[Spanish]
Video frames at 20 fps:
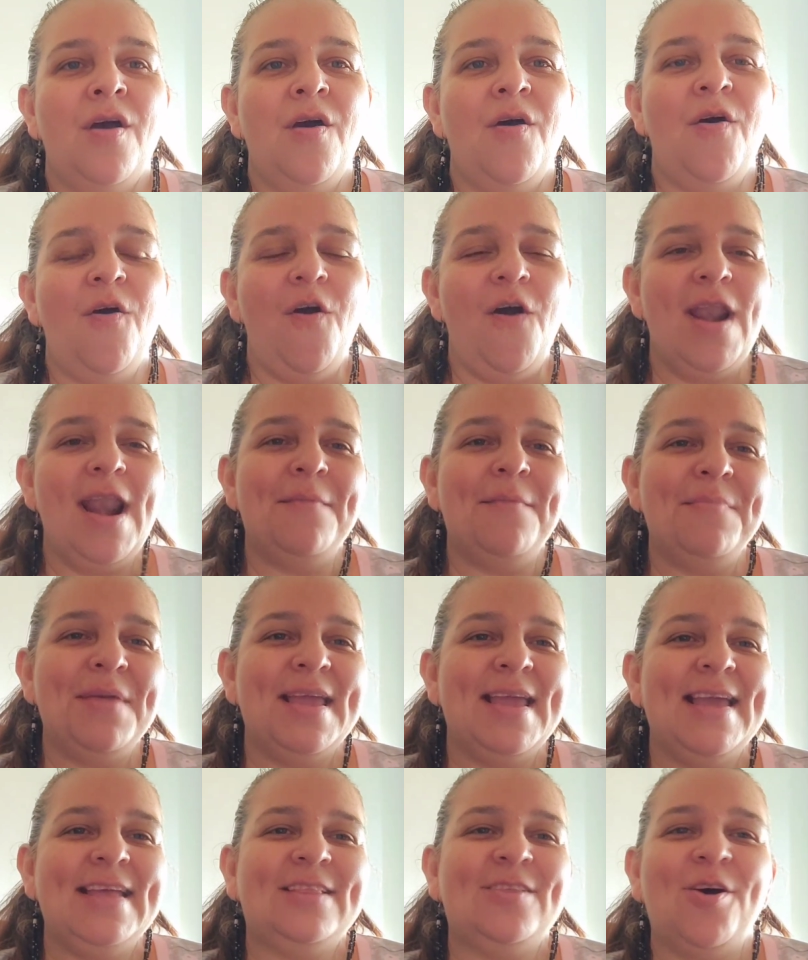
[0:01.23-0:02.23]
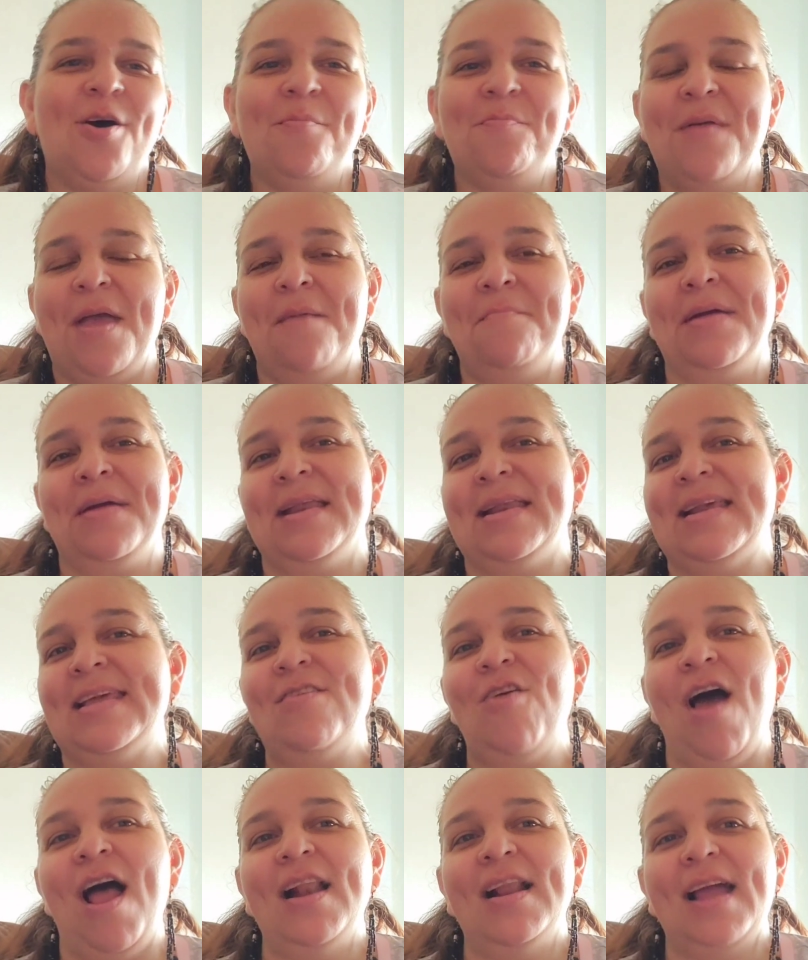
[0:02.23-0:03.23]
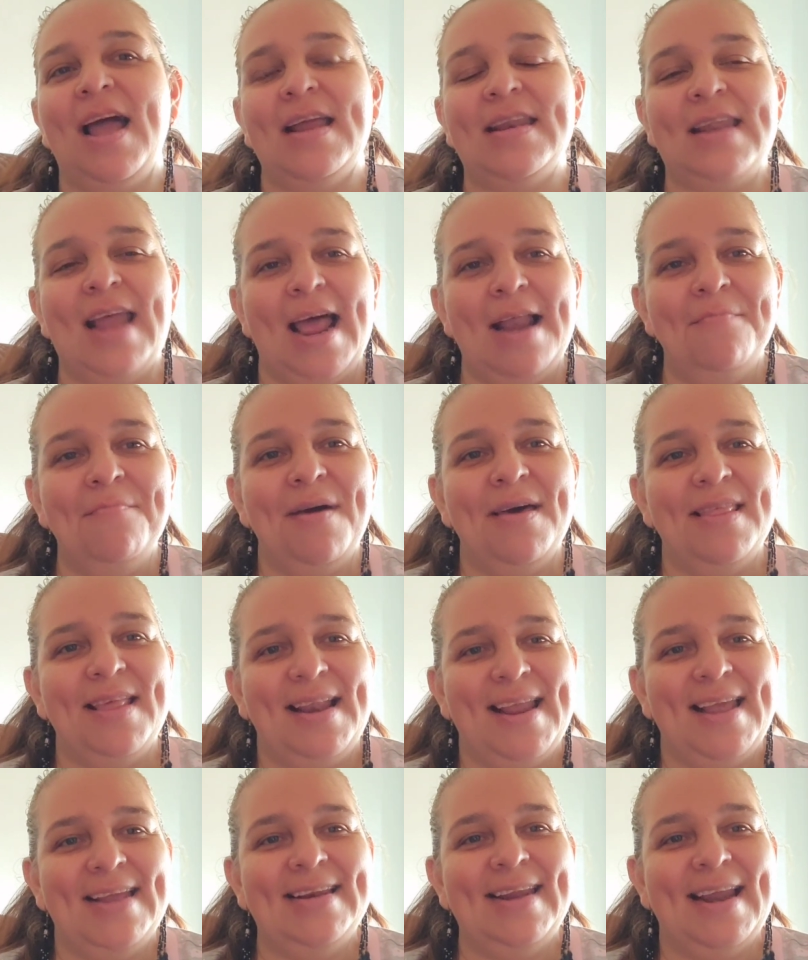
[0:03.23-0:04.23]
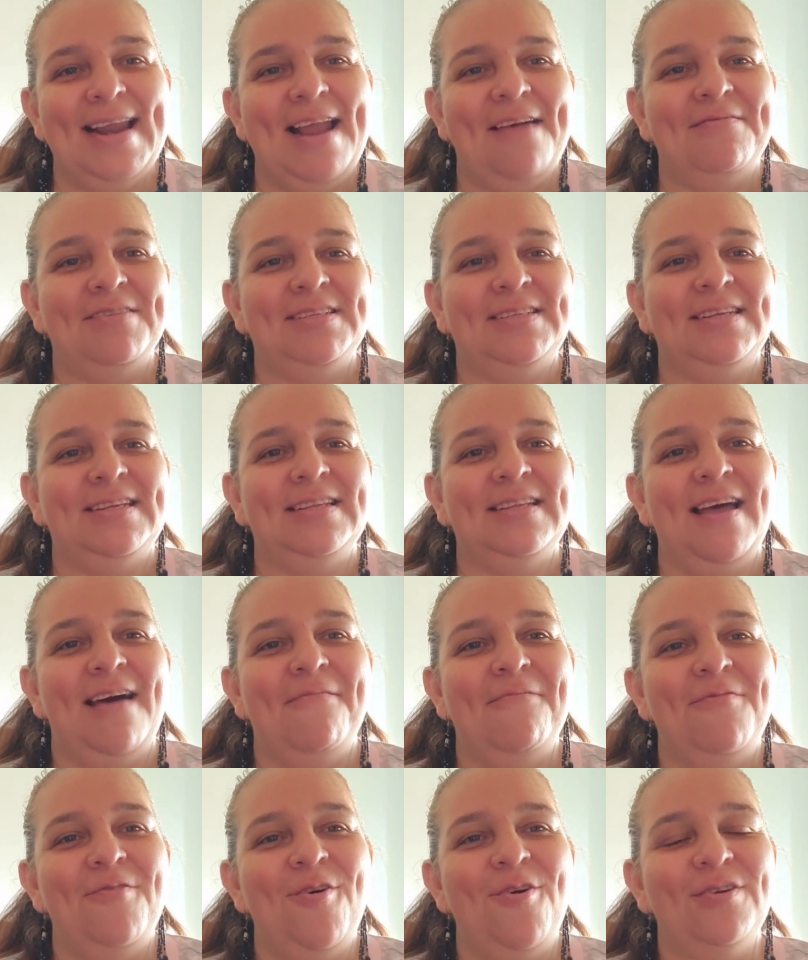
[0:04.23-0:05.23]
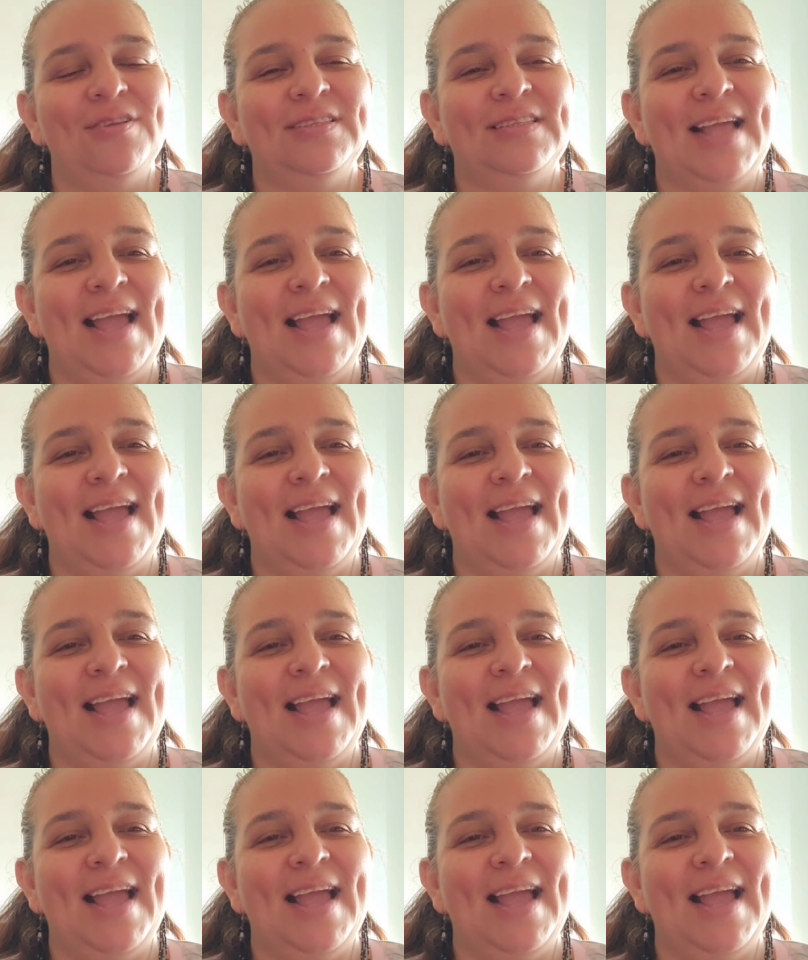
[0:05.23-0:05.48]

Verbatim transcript: Hola amiguitos, bienvenidos al canal Madeleine y la vecindad vlog.